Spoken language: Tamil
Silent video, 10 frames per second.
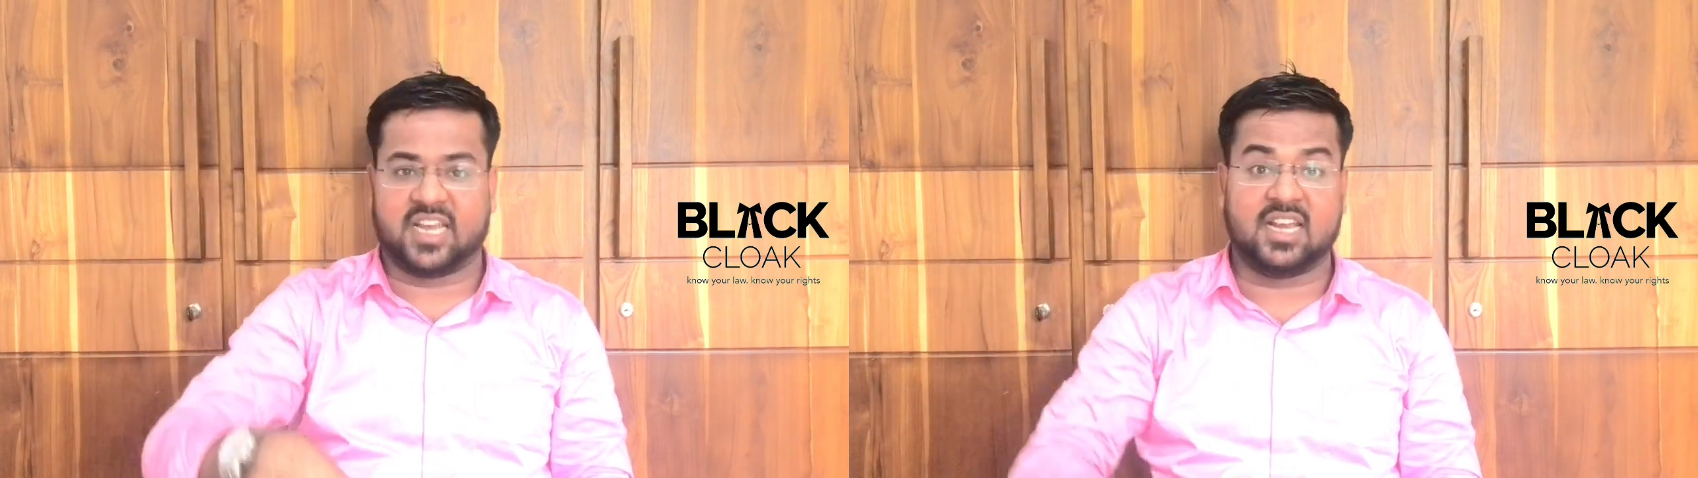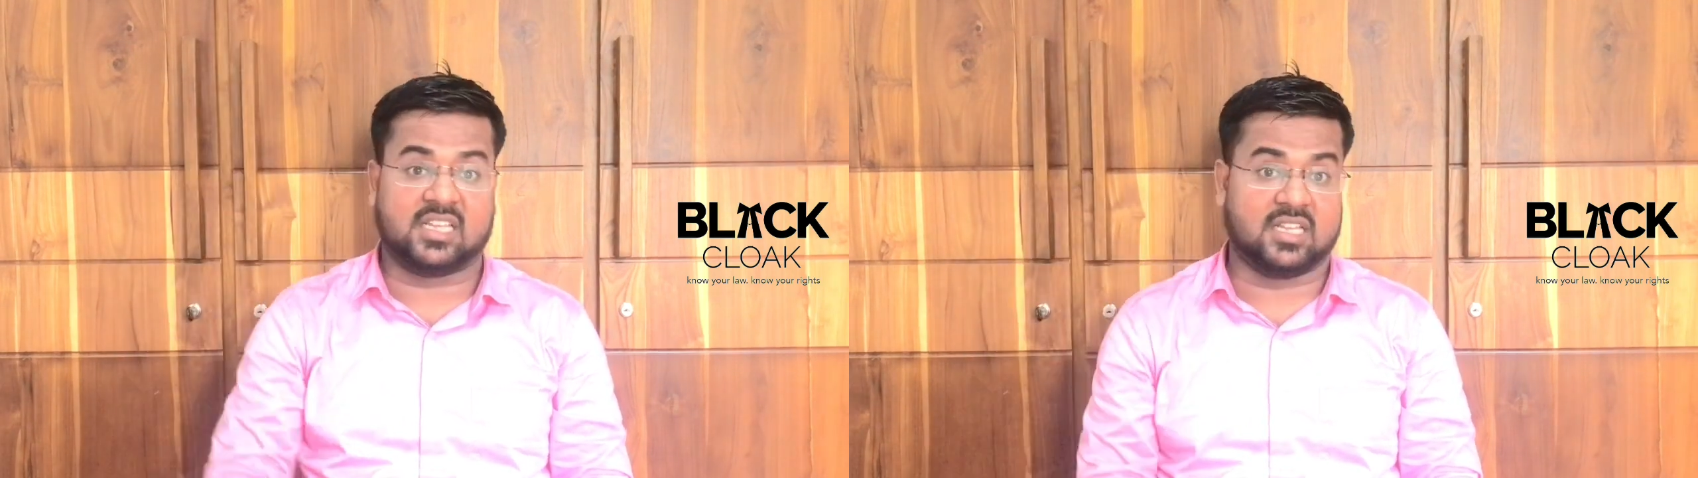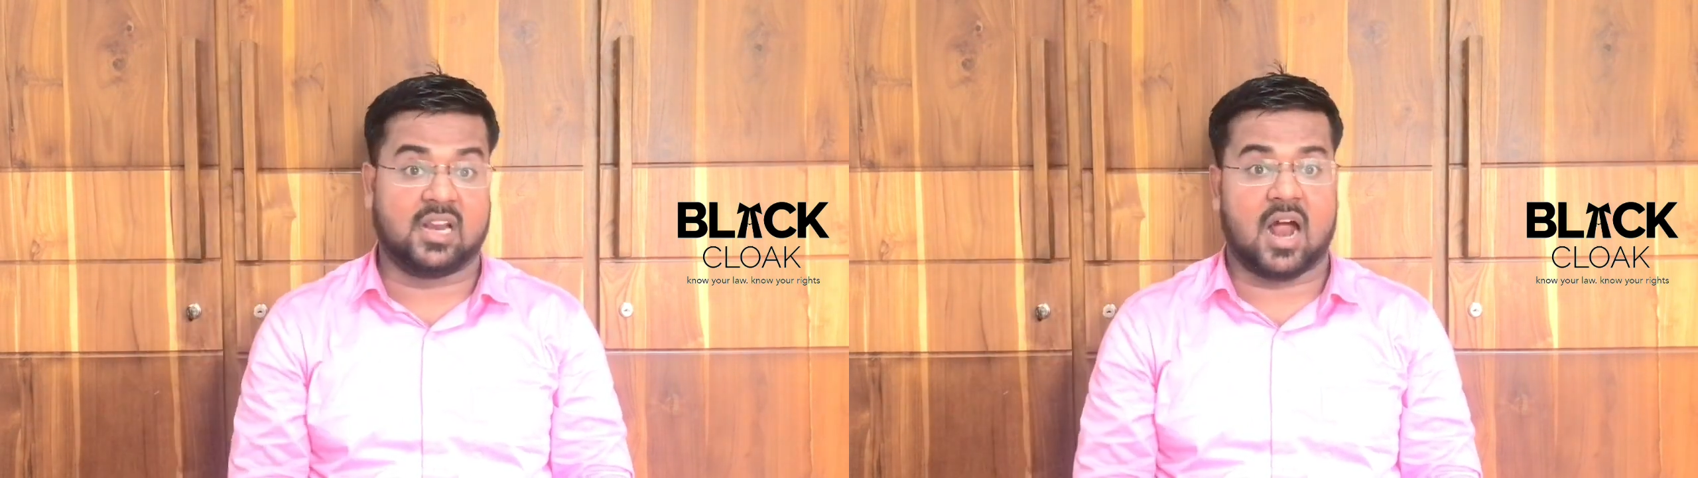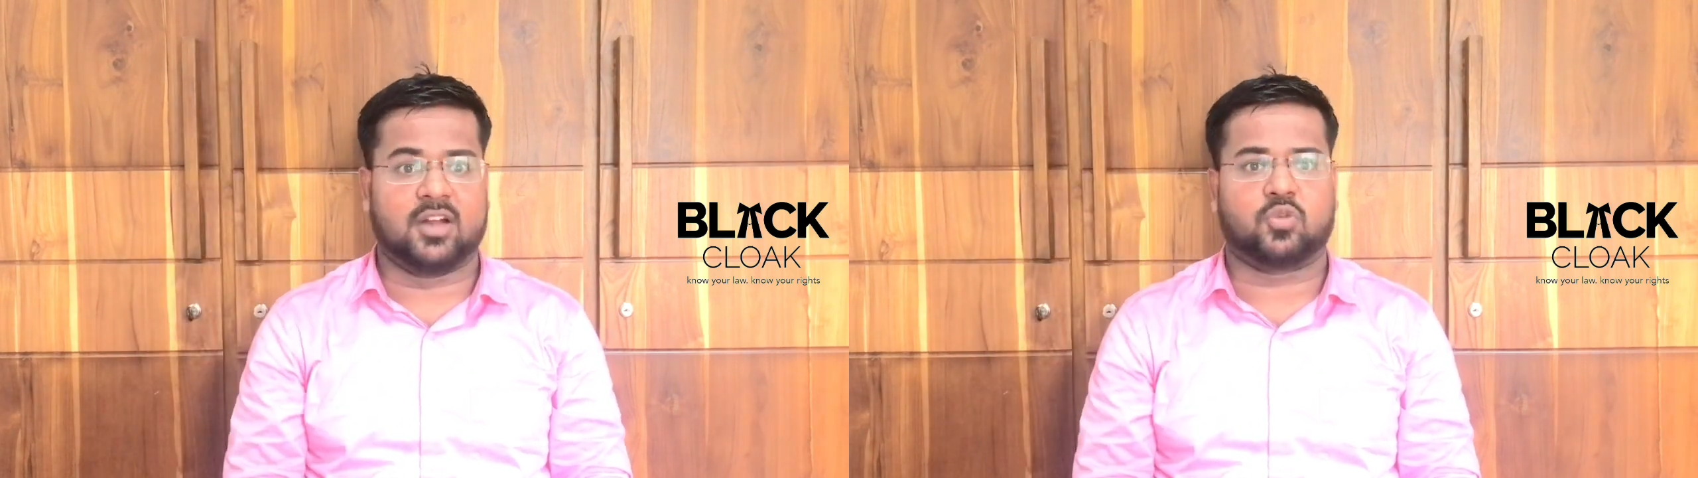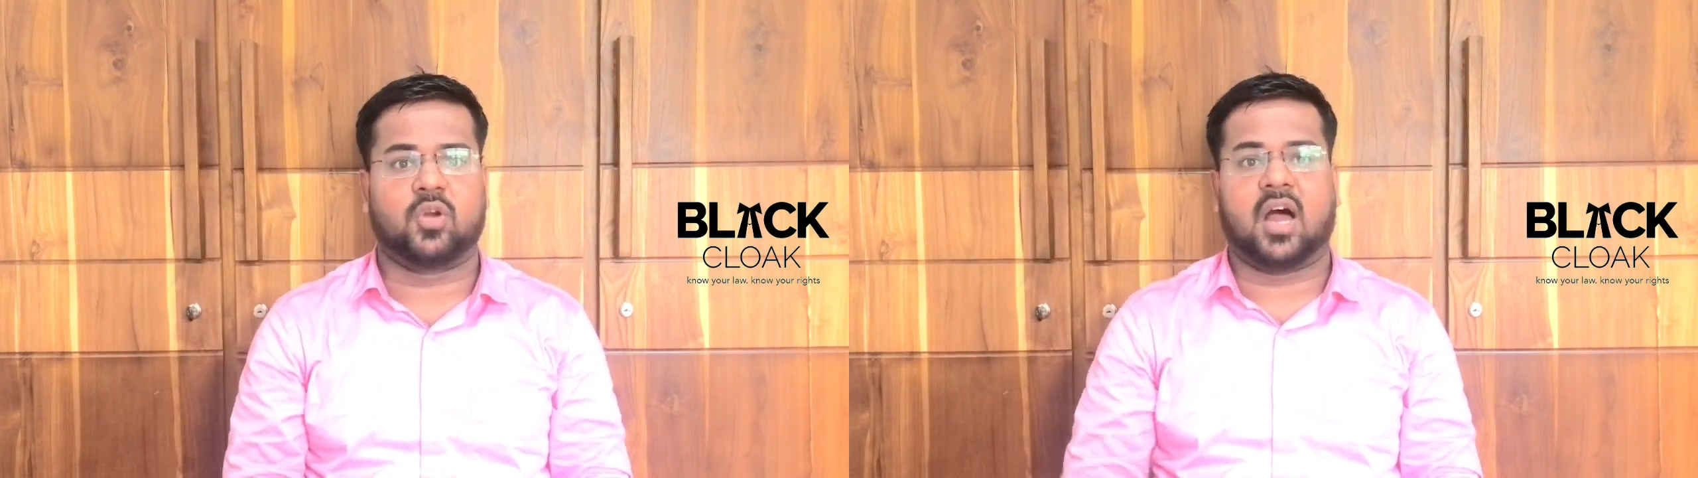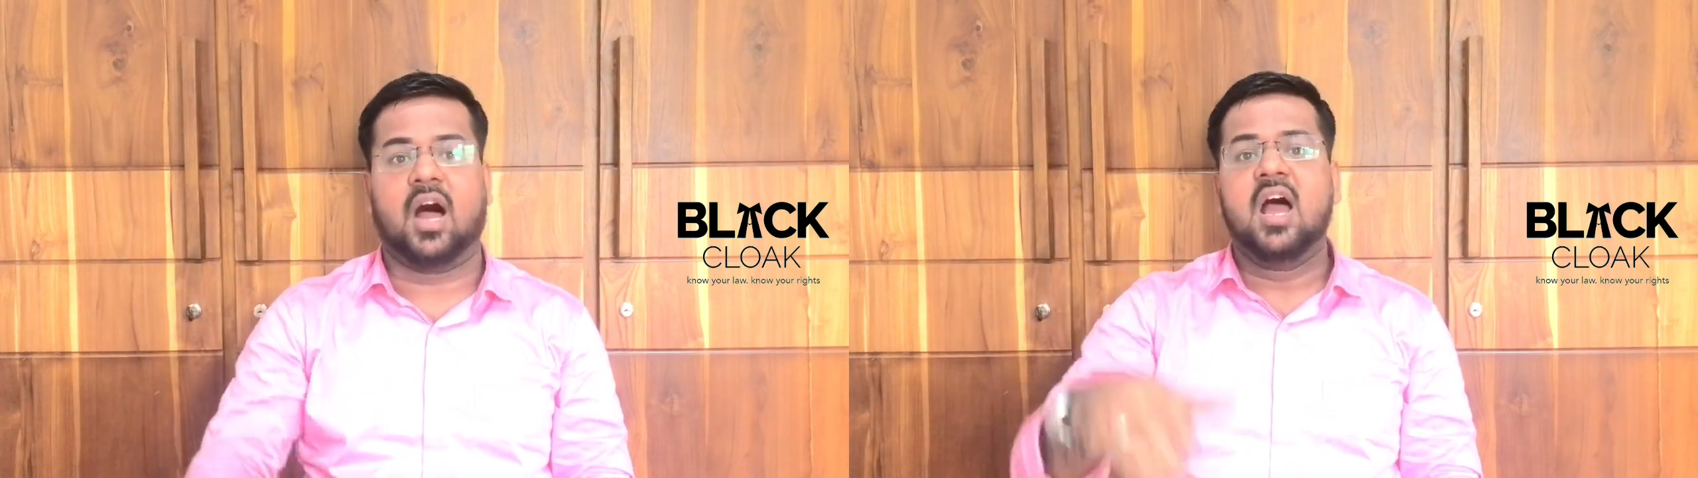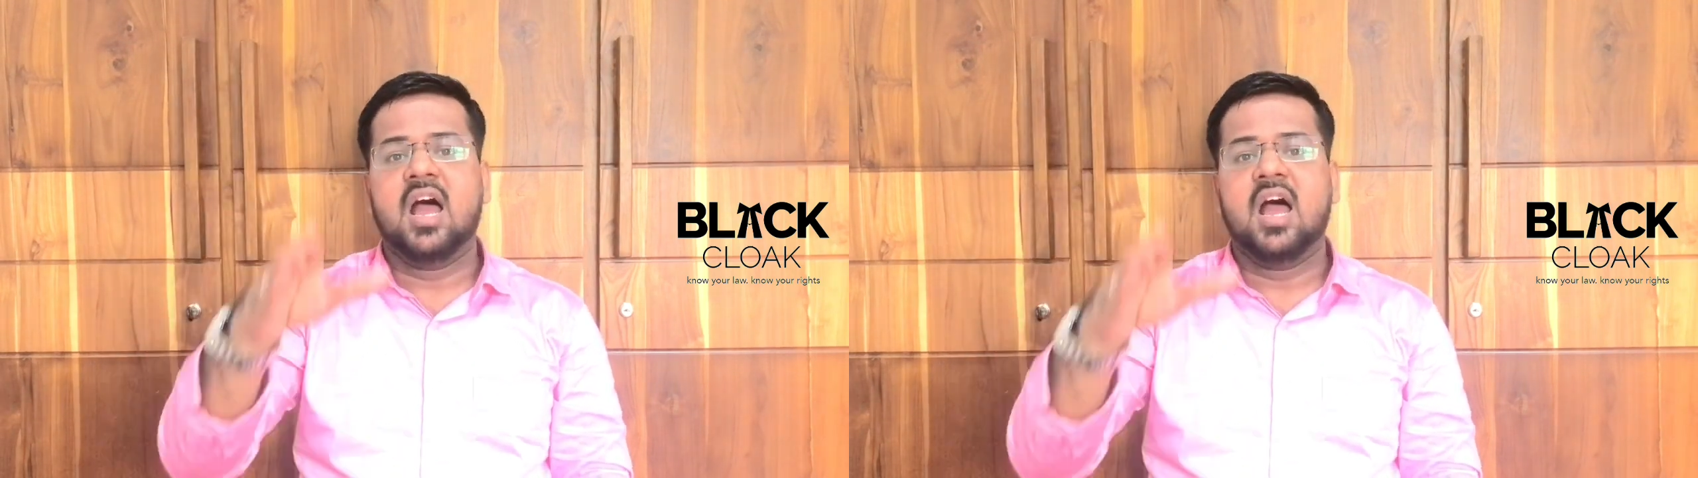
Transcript: என்ன செஞ்சிருக்காங்கன்னு சொன்னால்